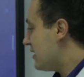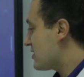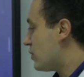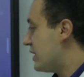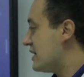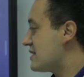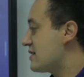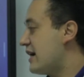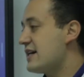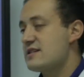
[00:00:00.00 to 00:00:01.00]
las
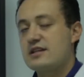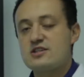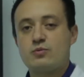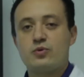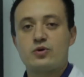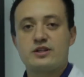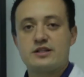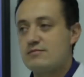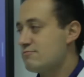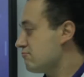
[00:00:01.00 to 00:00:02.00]
cuales hacen que
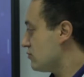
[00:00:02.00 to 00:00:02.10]
soporten